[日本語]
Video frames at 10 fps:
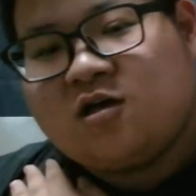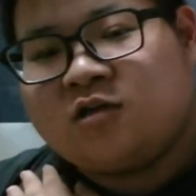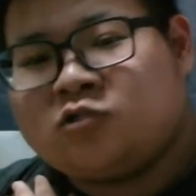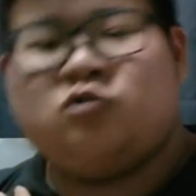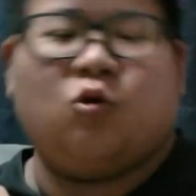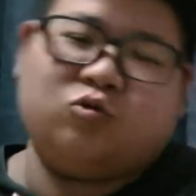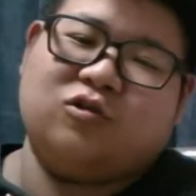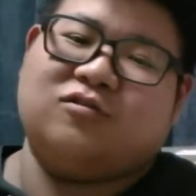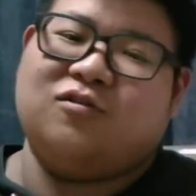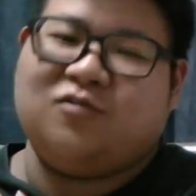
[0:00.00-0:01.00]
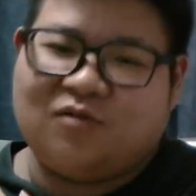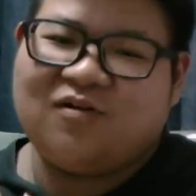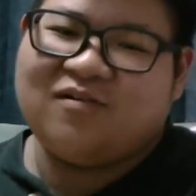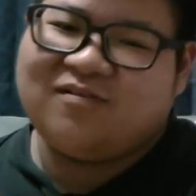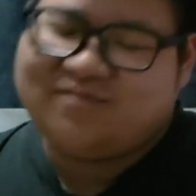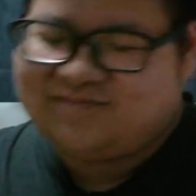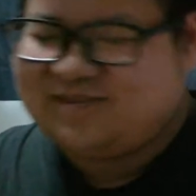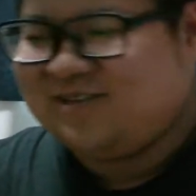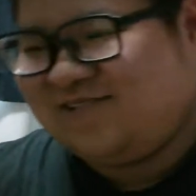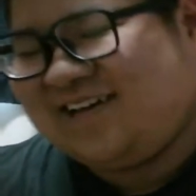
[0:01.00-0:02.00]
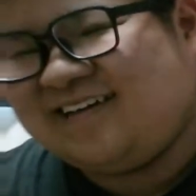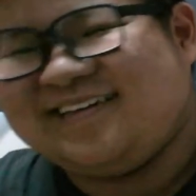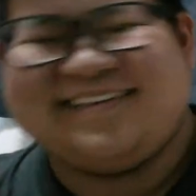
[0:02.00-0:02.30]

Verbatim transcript: 強くなってんだよな。いいよね。